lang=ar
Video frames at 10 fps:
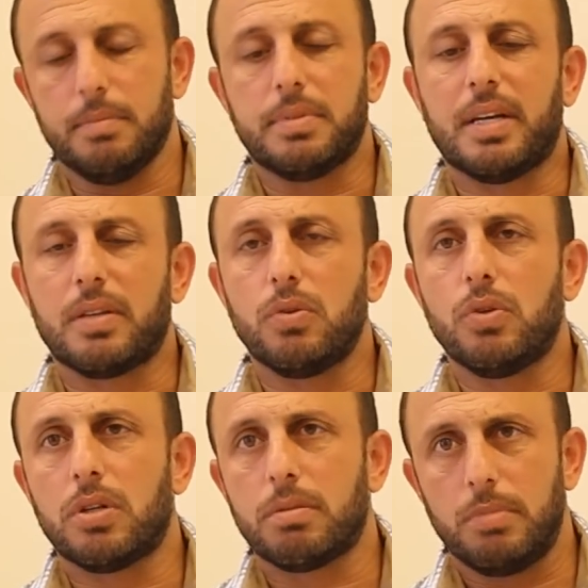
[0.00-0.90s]

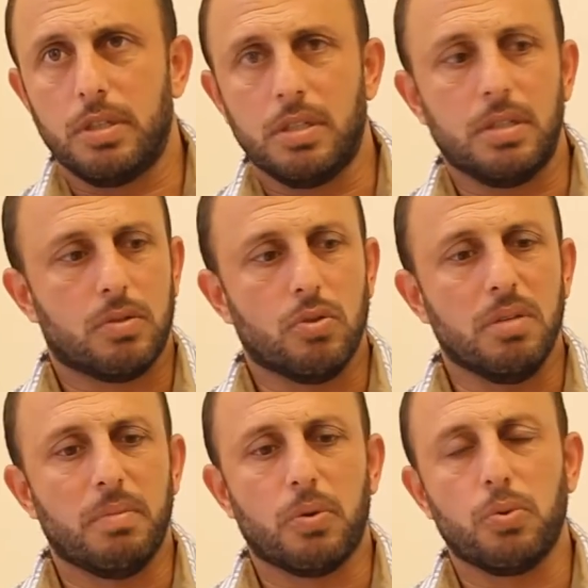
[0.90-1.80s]
بيساعدوهم بكل
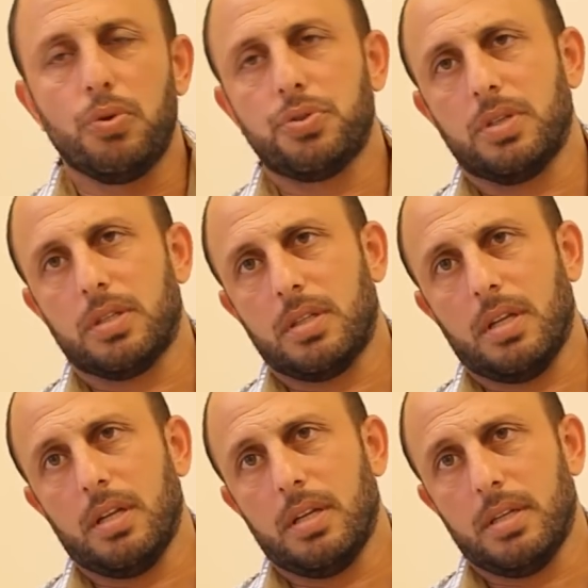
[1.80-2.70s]
موضوع شت
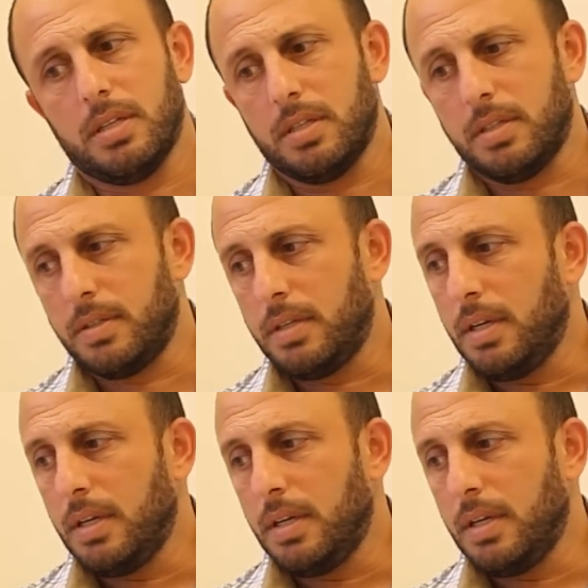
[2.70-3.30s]
إيه،